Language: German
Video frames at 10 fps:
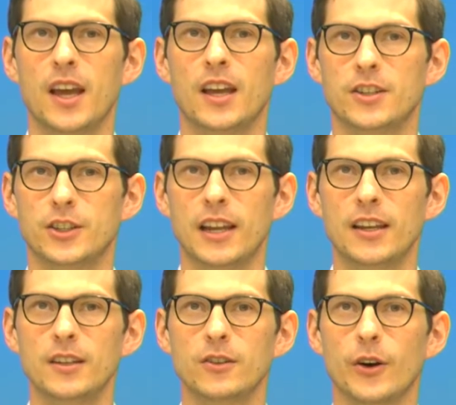Ich stelle
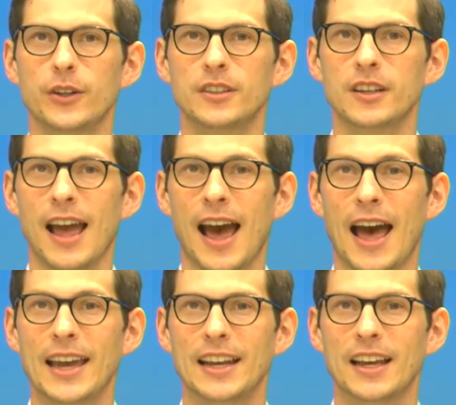Ihnen heute
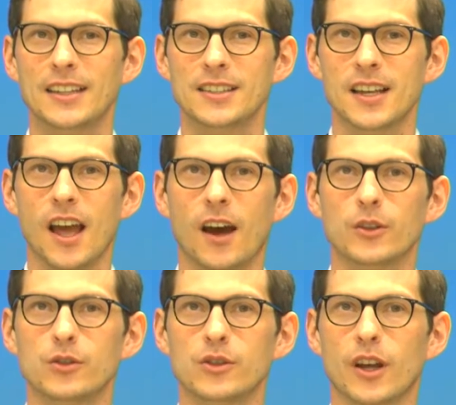Highlights
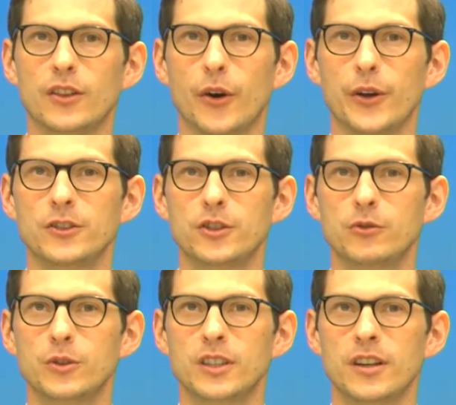aus unserer neuen
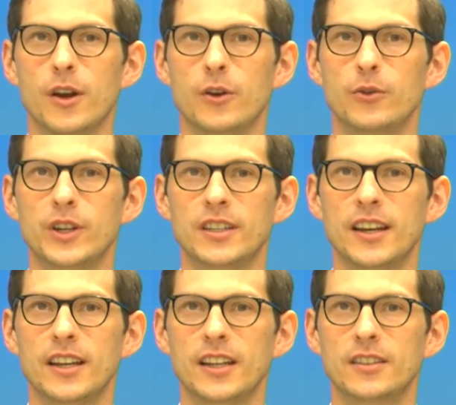Studie
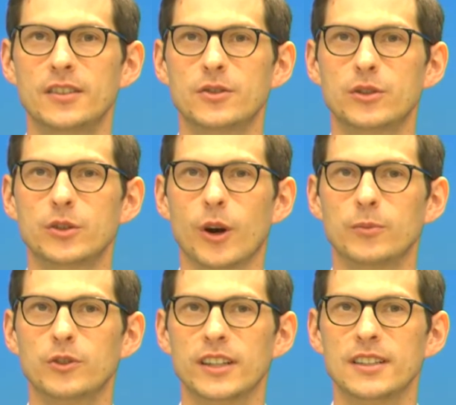Retail Industry
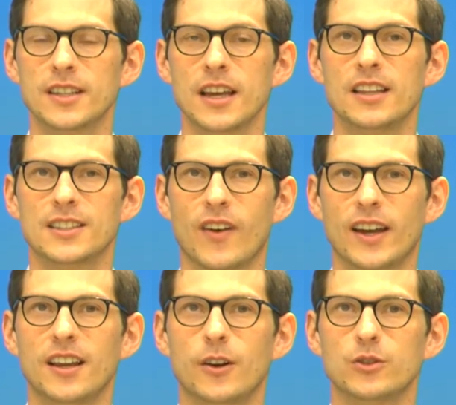Top Trends
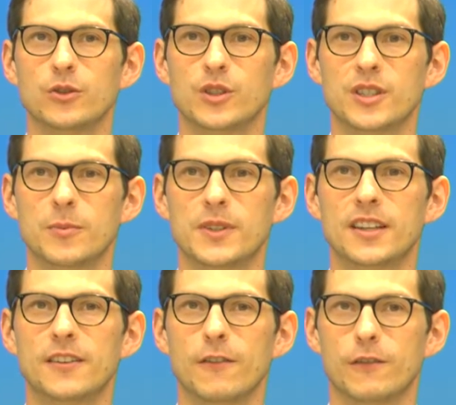
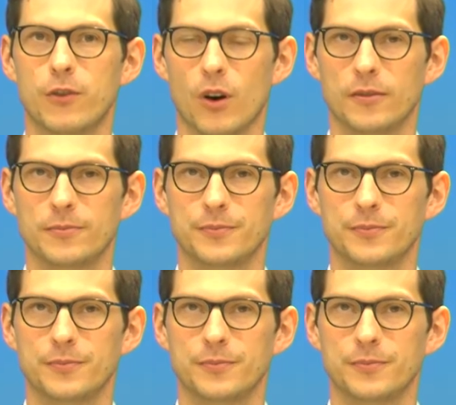2017 vor.